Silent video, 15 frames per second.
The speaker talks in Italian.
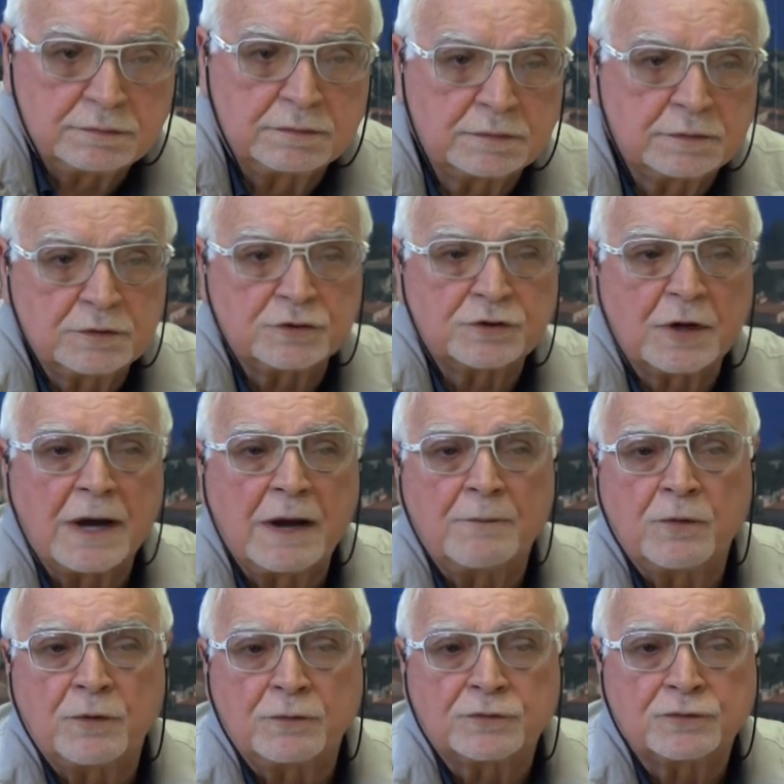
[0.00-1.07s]

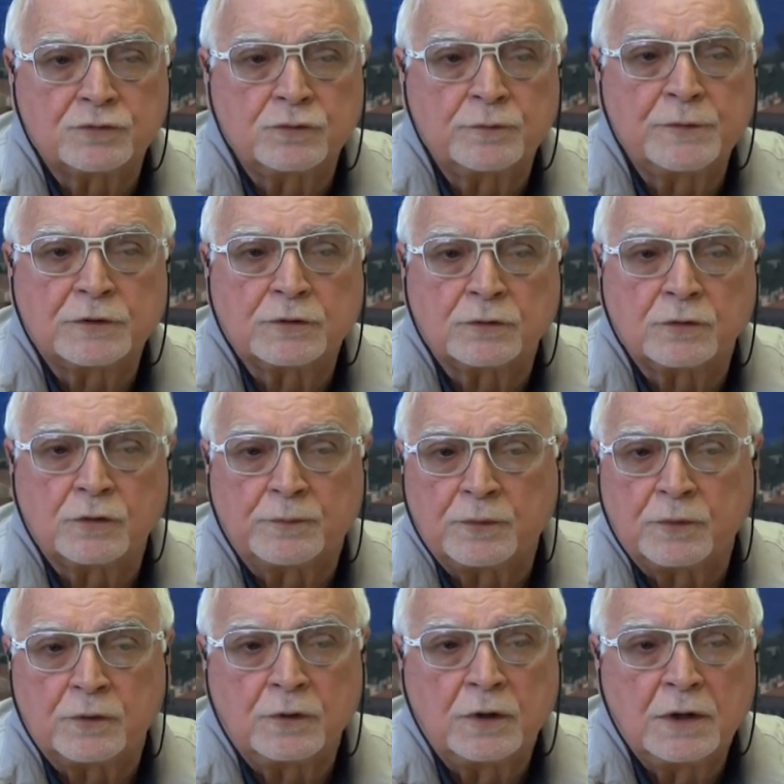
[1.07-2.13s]
diciamo subito
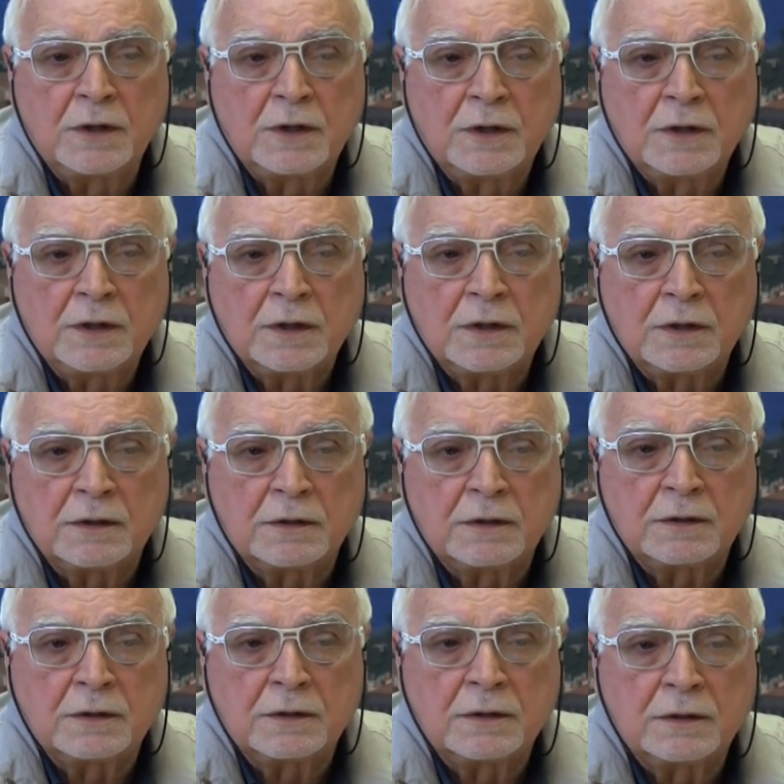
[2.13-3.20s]
dopo
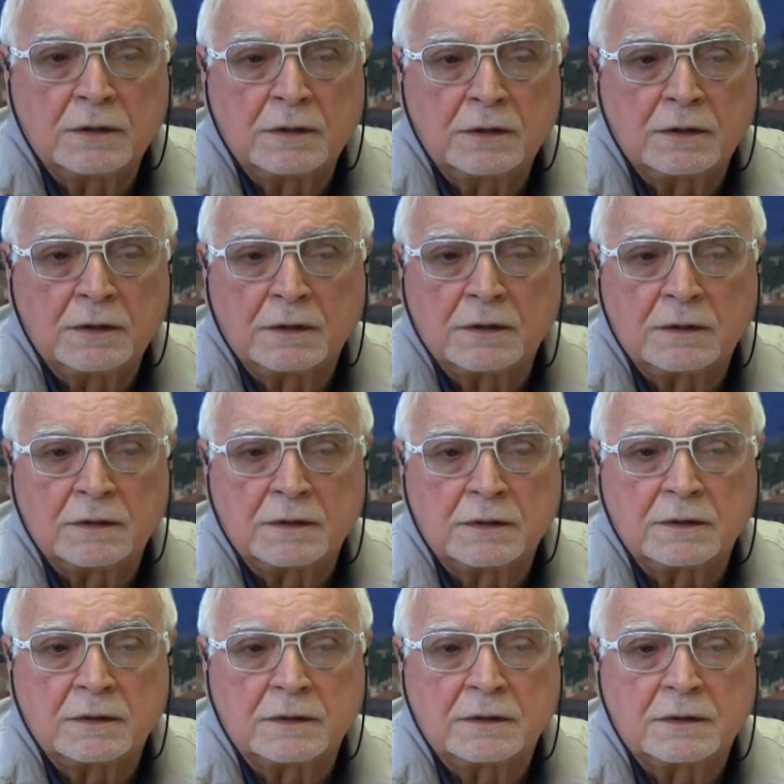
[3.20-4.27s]

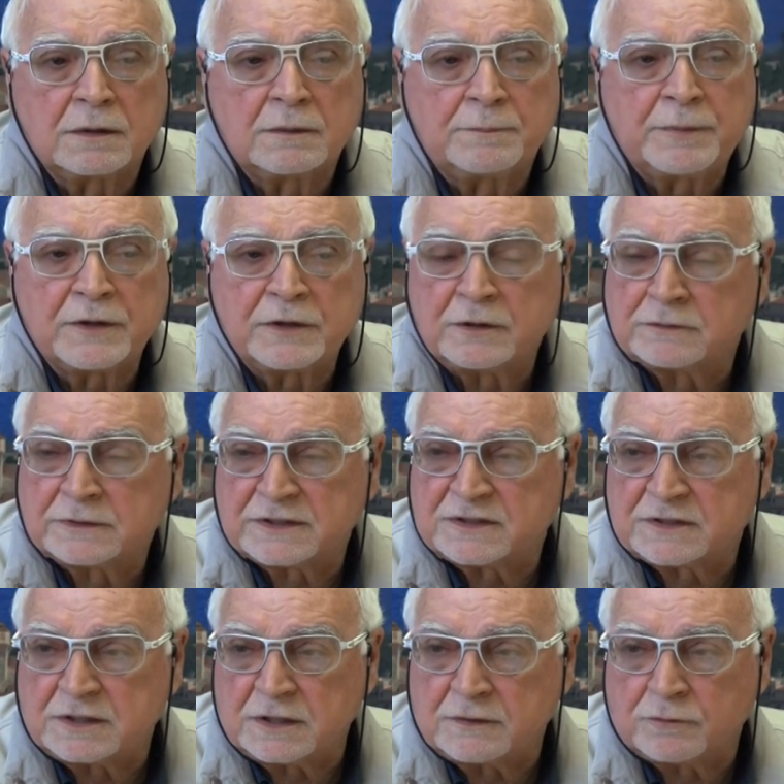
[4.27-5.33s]
eh, il periodo
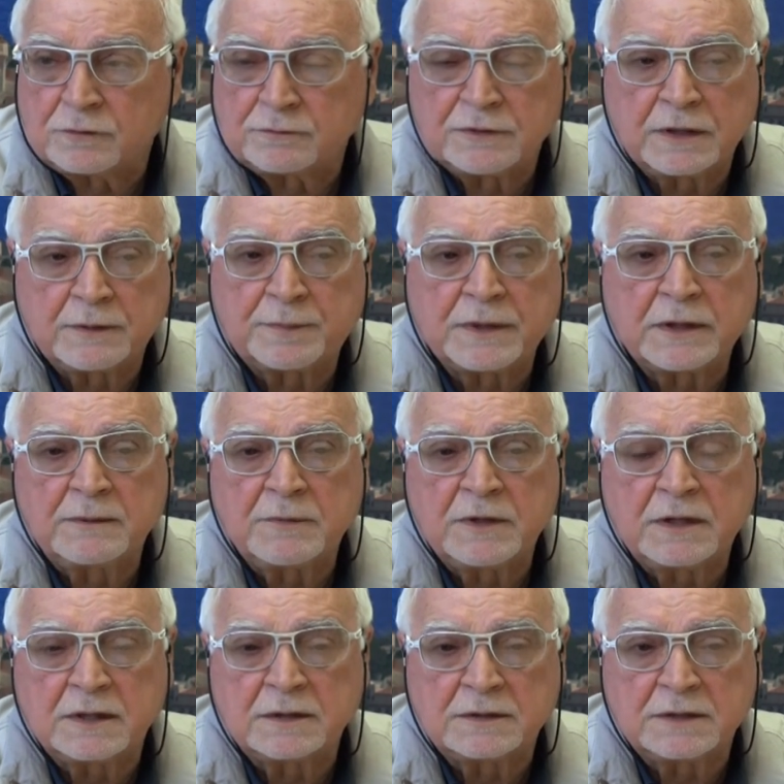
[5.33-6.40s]
estivo, nei
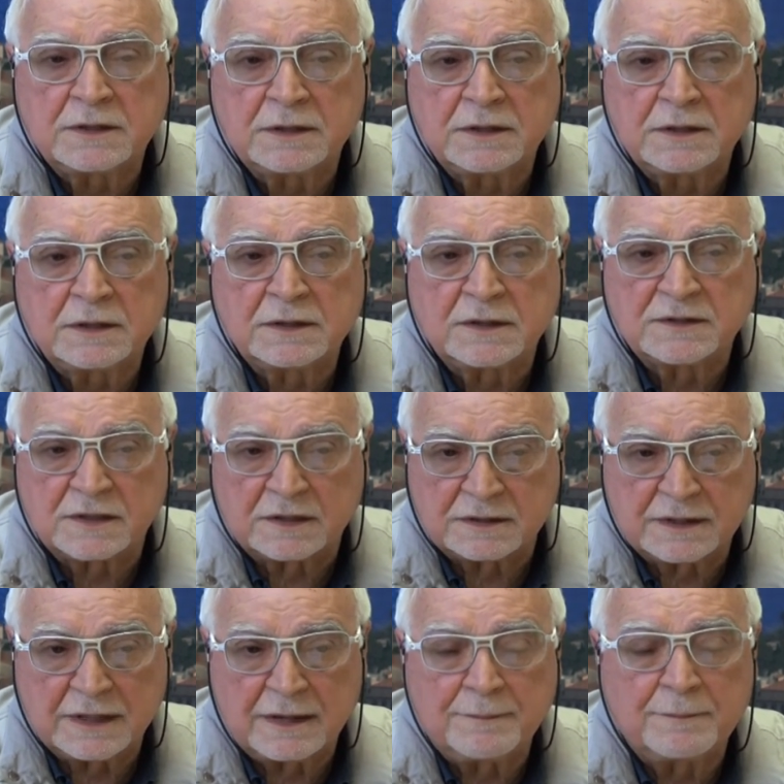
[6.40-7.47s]
primi di, di
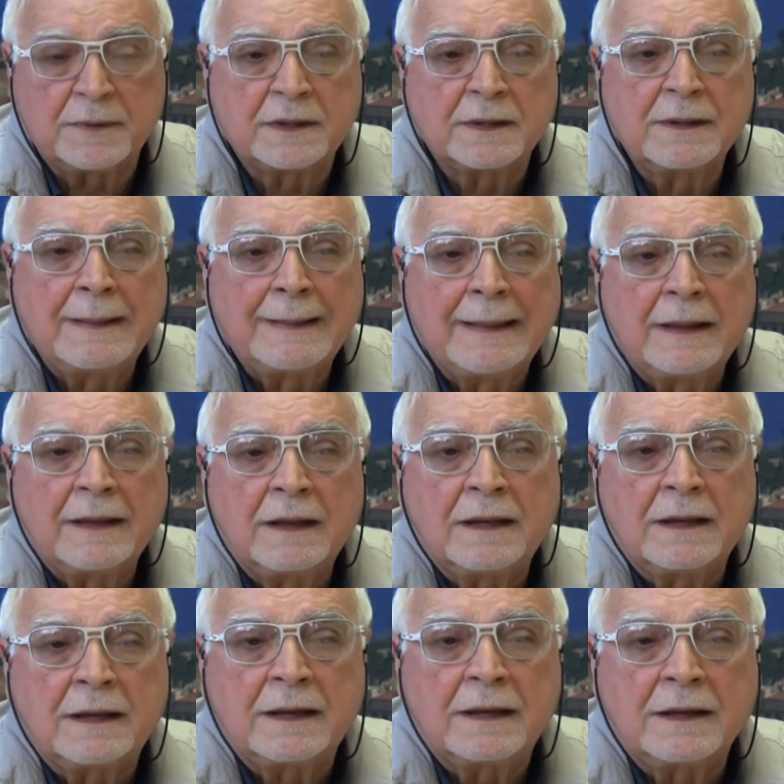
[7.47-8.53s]
settembre.
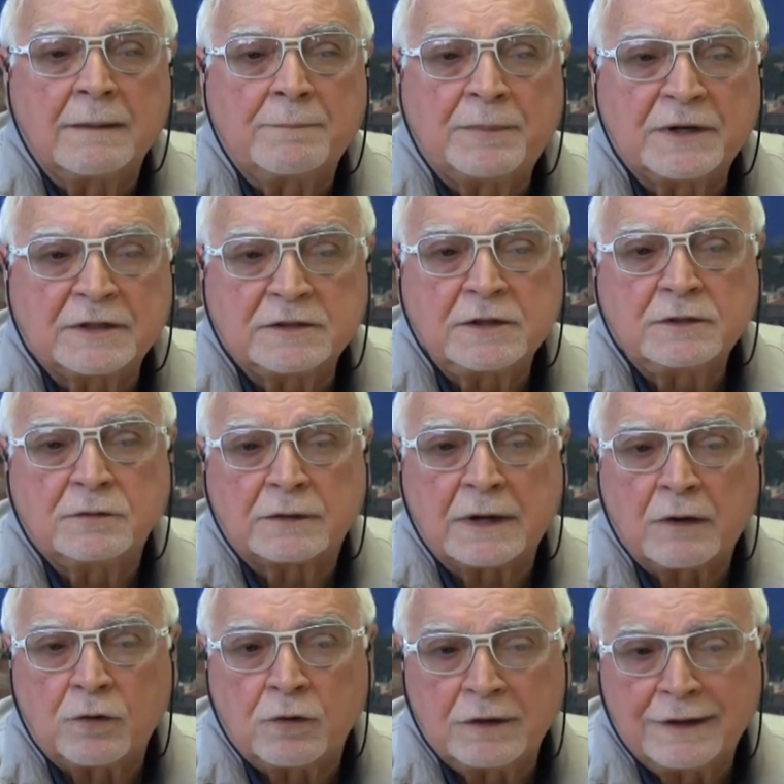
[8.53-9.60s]
È partito
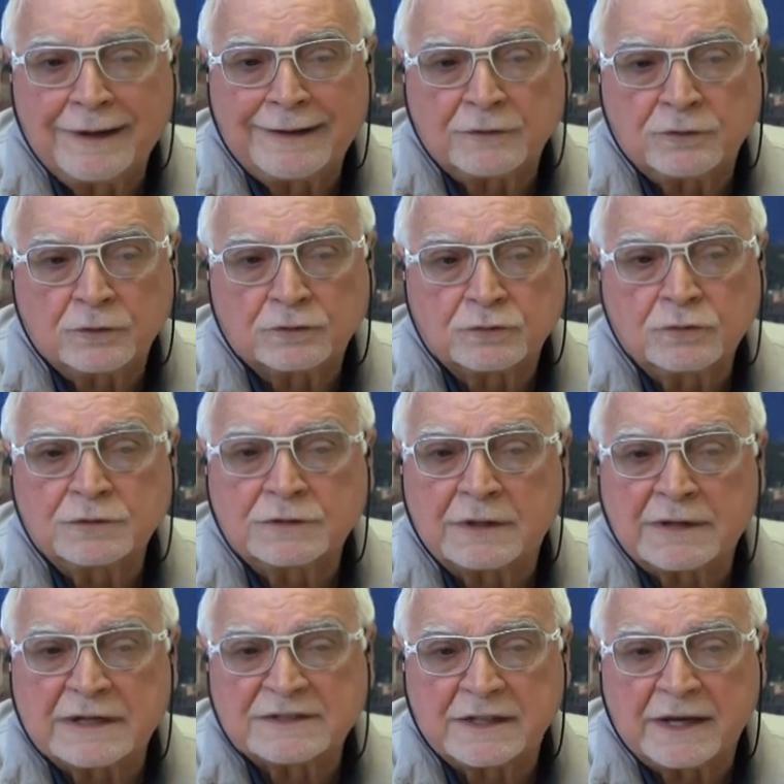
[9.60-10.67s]
raccogliendo
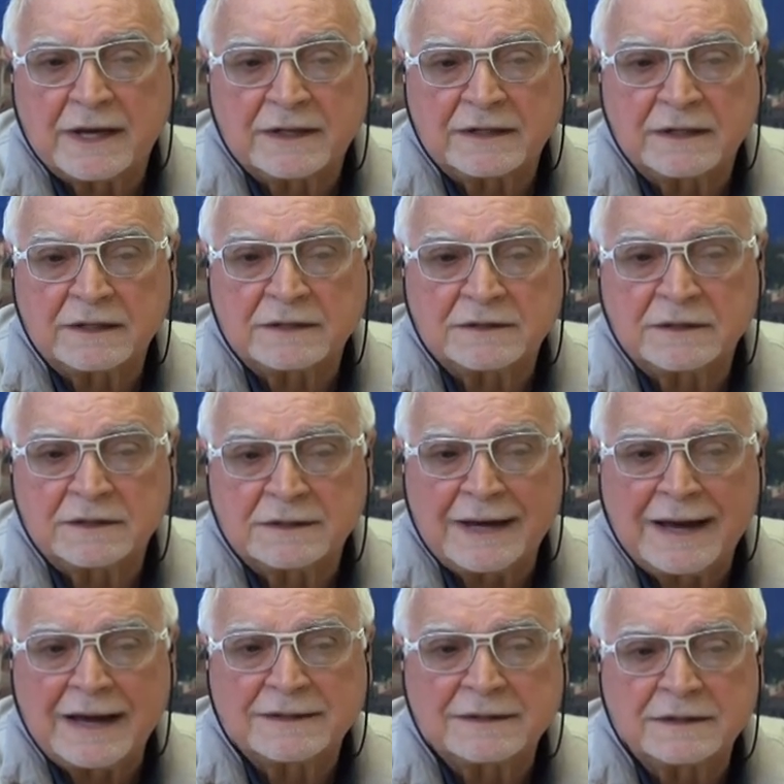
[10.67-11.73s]
tutta una serie di
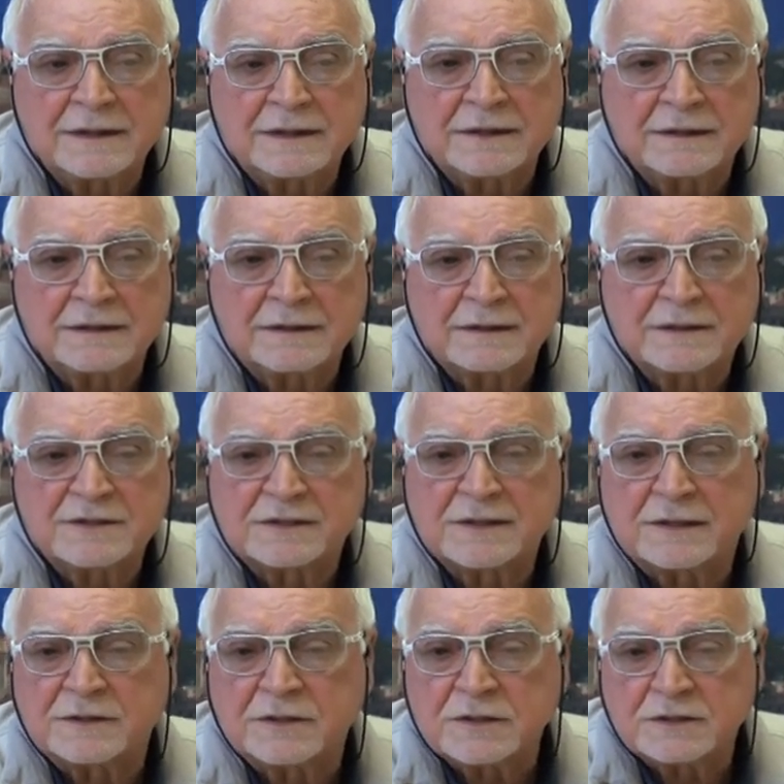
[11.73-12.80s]
dati eh,
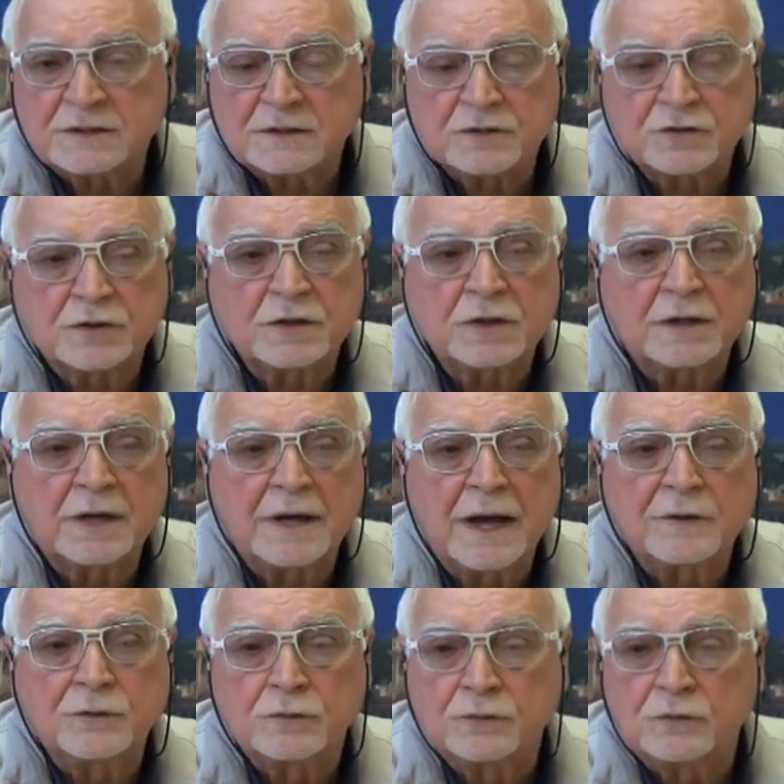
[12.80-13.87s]
statistici che
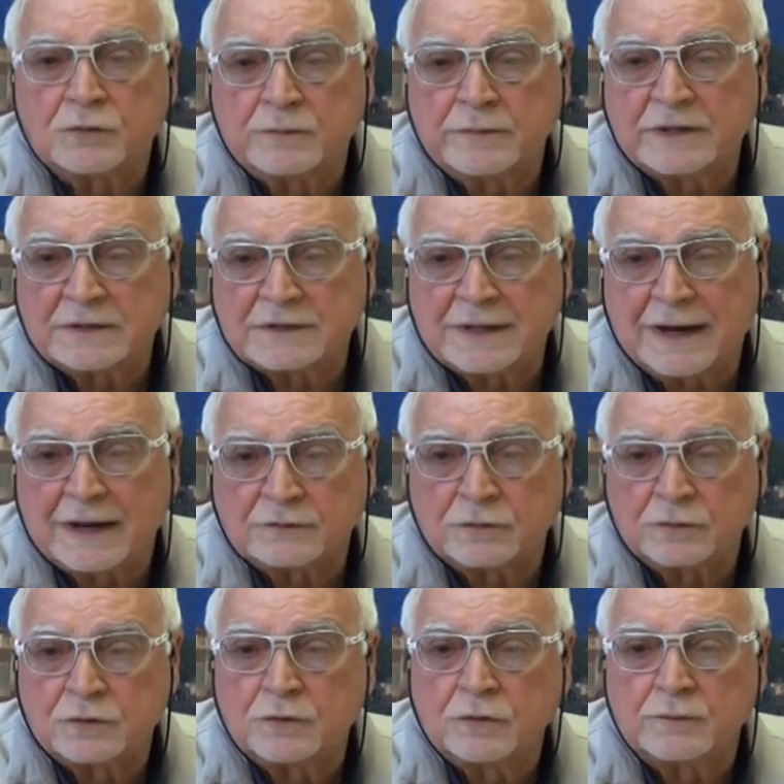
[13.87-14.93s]
hanno
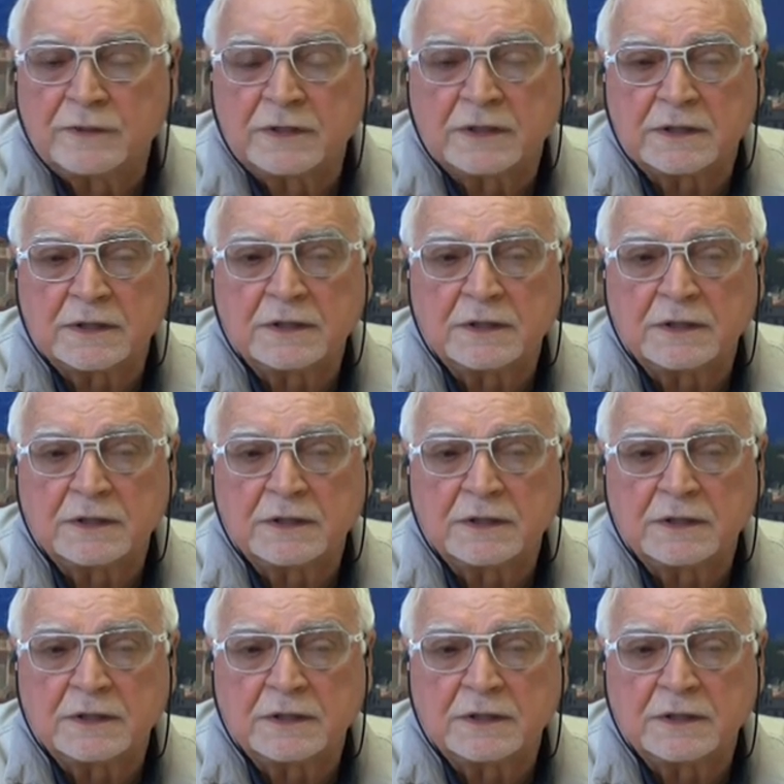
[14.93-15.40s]
documentato come